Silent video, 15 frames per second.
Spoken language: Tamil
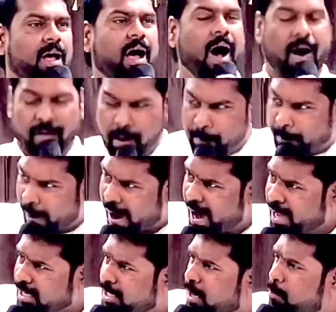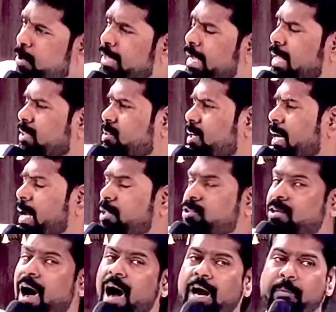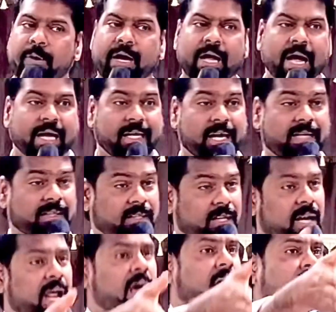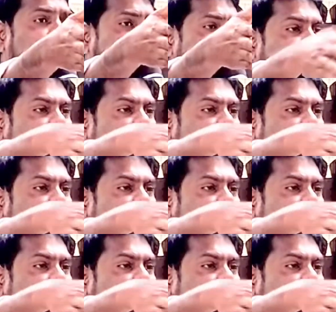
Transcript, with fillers: அவளை பார்க்கும் போது எத்தனை தாழ்மை எத்தனை அன்பு